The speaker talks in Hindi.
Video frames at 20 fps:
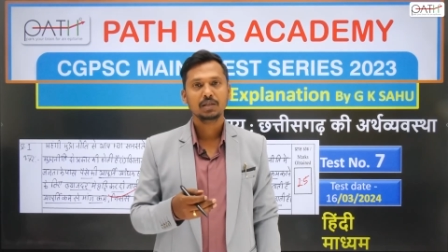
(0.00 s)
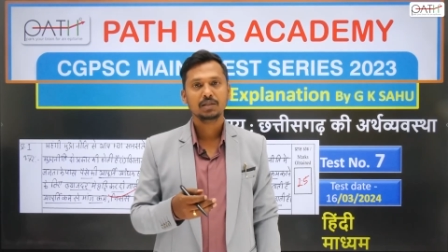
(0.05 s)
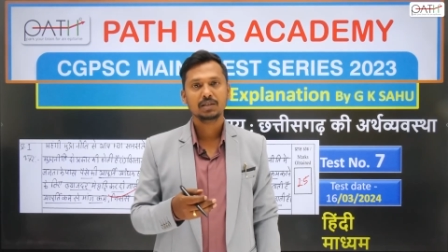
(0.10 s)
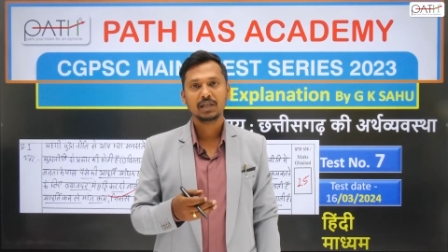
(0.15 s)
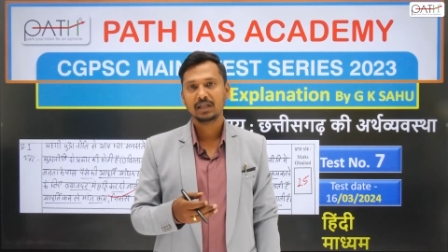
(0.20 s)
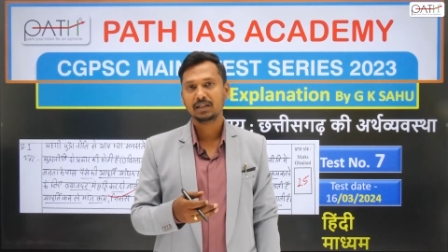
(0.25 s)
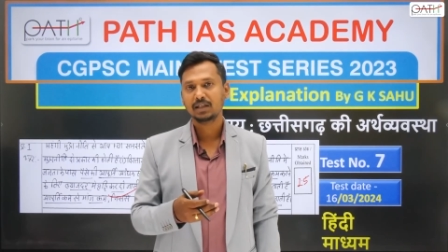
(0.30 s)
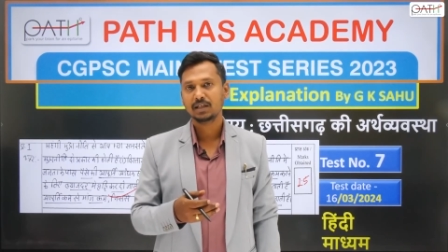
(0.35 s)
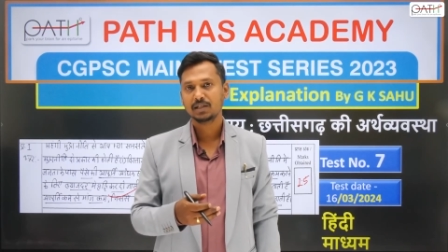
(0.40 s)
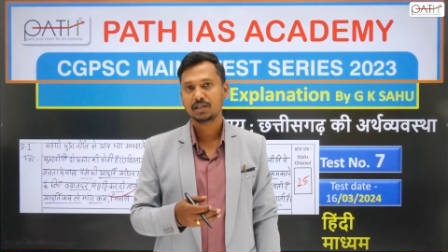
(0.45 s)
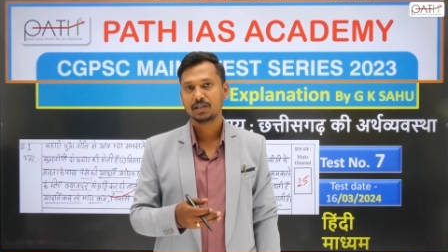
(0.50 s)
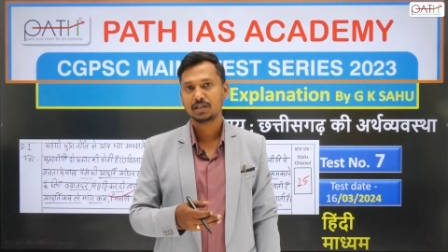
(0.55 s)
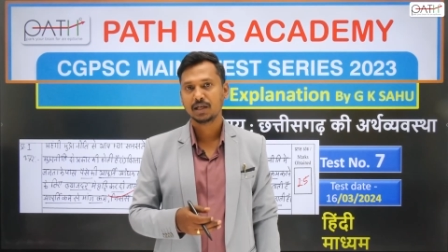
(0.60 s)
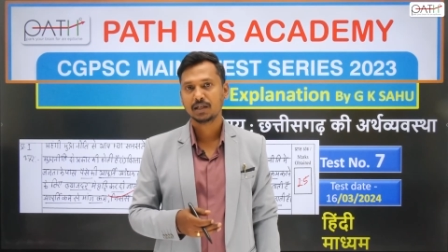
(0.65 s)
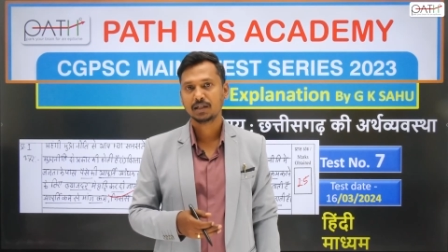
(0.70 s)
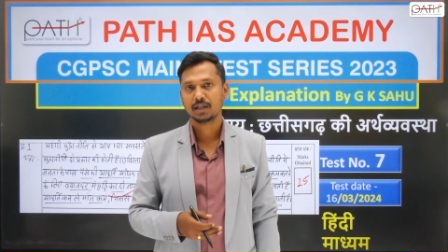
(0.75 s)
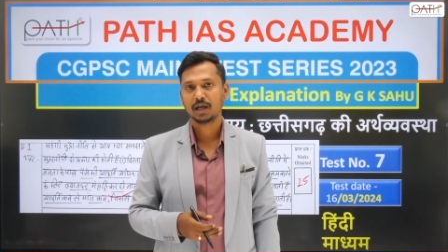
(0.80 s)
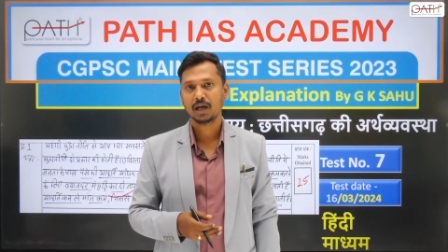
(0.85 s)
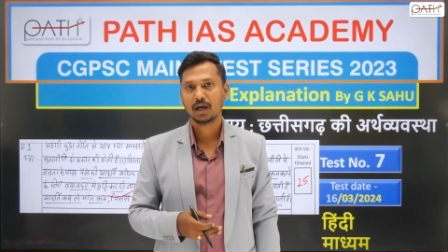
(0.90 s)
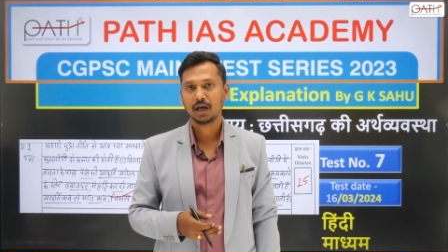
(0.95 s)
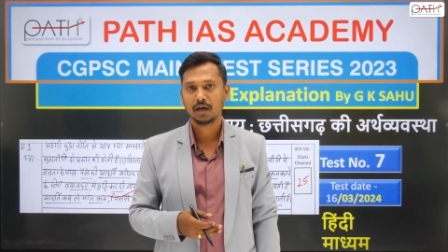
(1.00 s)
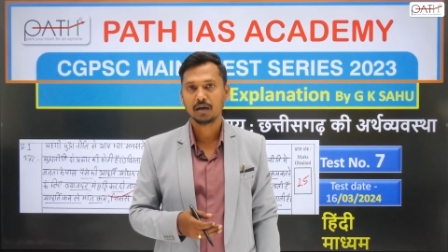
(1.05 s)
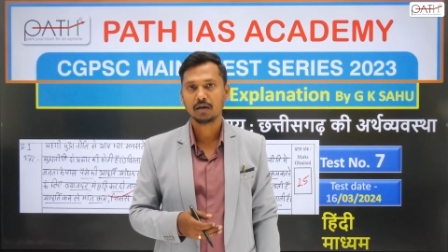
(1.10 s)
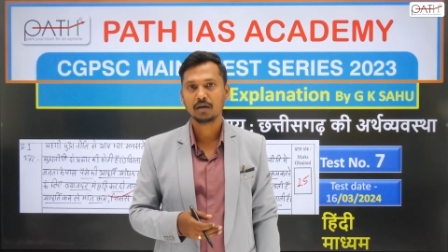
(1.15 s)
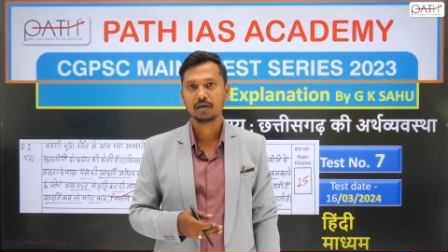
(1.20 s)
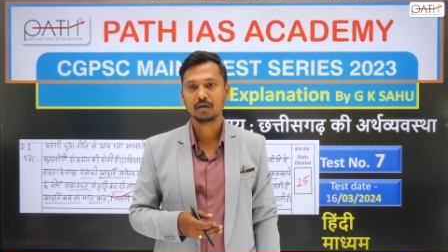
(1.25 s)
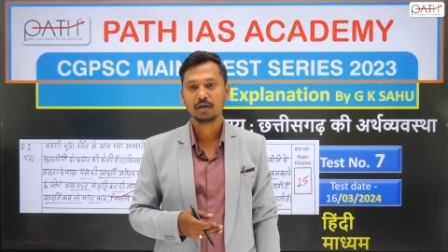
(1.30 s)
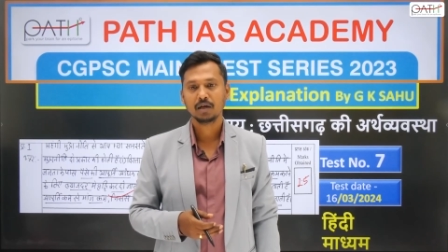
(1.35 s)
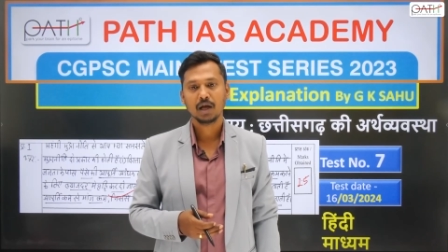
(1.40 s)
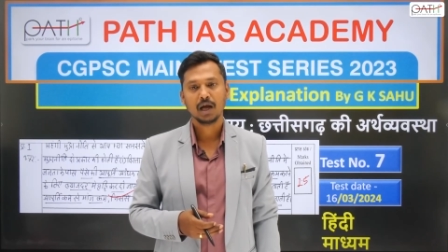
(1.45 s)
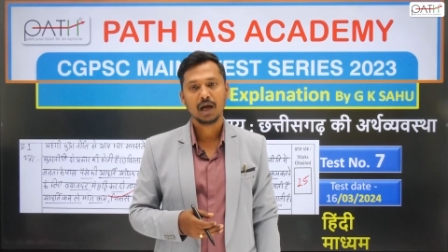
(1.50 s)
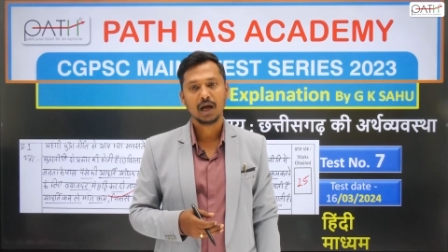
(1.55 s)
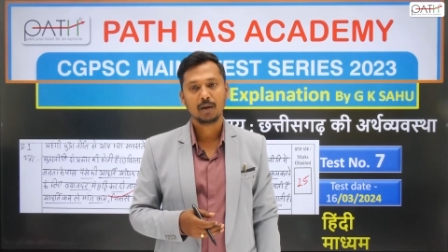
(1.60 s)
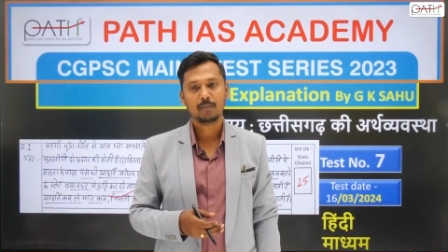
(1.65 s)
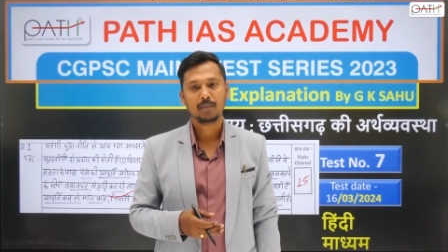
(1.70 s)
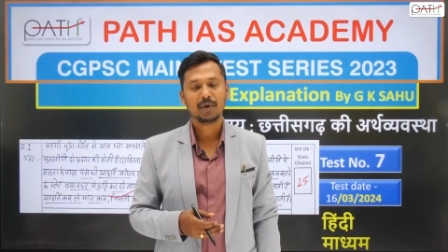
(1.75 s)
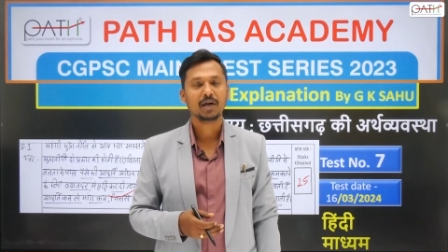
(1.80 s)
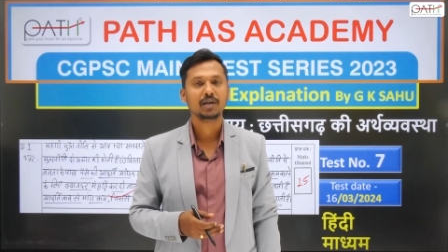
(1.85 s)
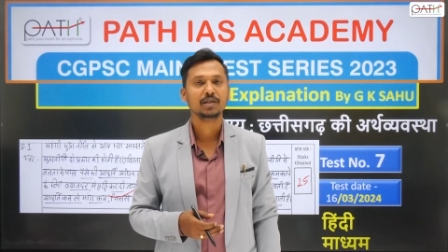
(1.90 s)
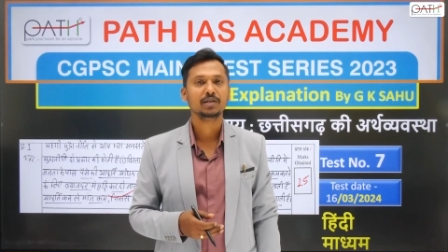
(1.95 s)
ज़्यादा से ज़्यादा अंक
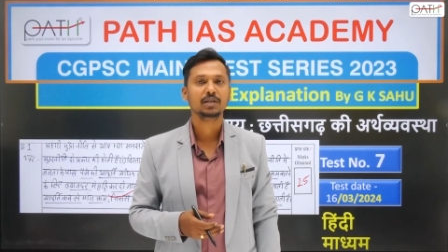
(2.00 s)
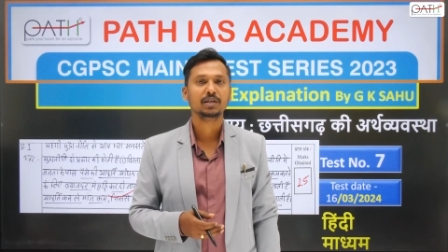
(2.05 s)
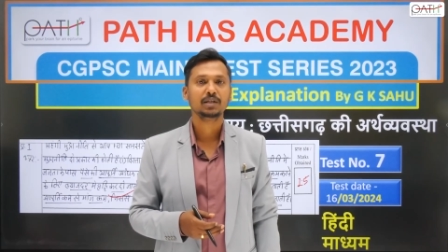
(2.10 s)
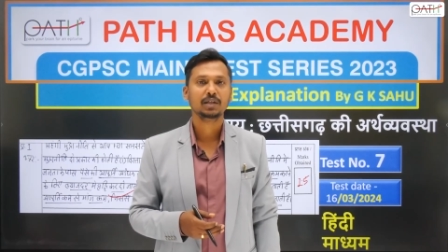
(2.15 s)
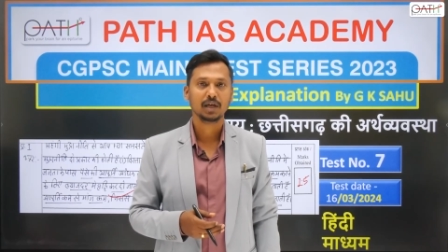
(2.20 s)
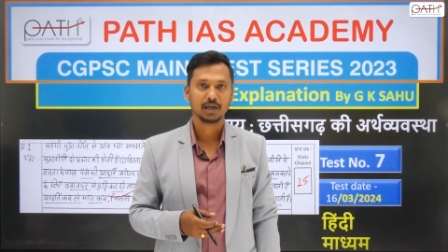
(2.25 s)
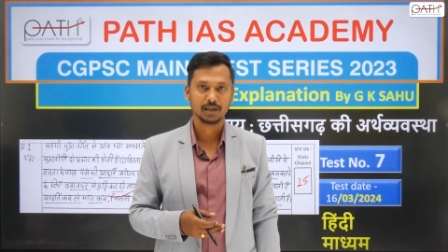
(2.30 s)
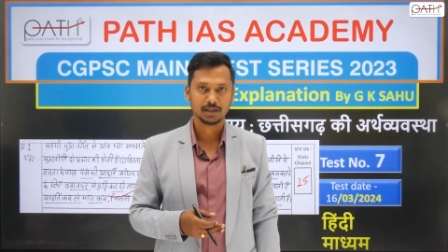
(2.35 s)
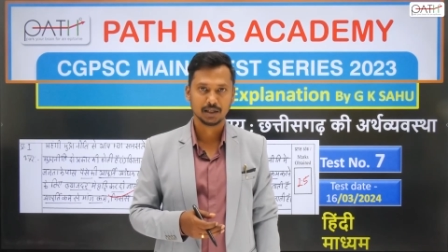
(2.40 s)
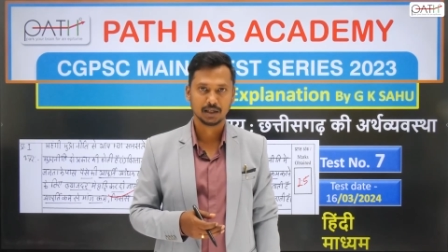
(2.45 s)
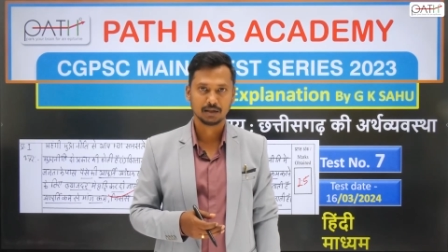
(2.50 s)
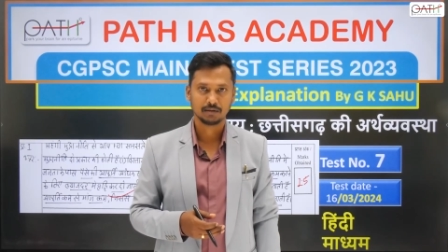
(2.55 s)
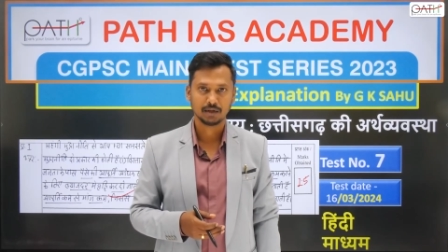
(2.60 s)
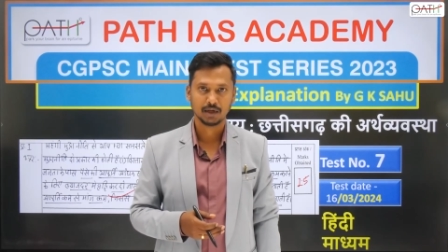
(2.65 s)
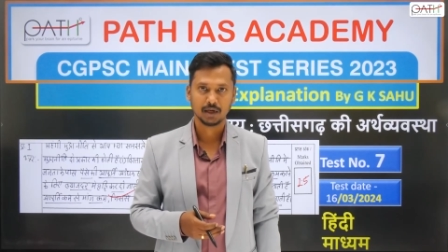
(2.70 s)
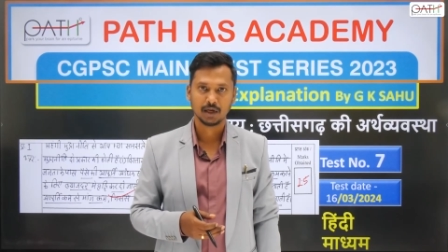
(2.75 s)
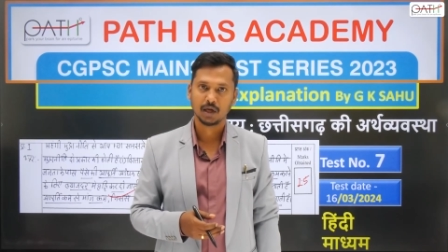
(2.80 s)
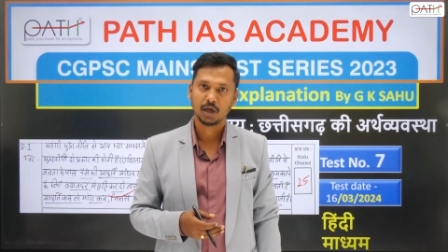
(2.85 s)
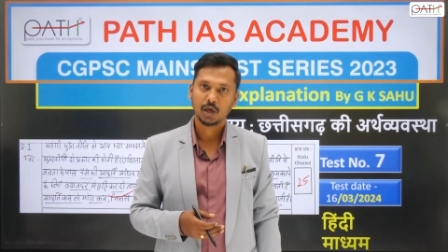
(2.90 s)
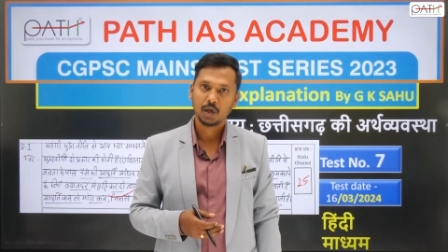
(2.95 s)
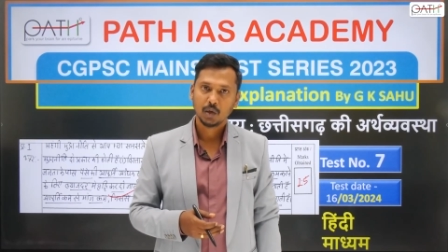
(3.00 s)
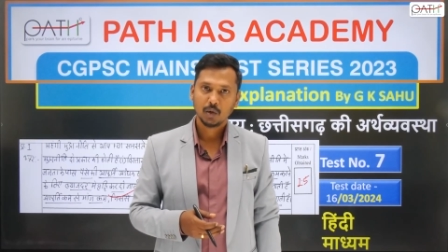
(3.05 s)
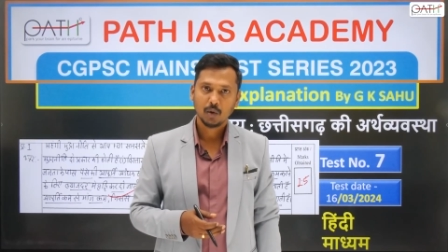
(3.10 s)
आप अर्जित कर सकते हैं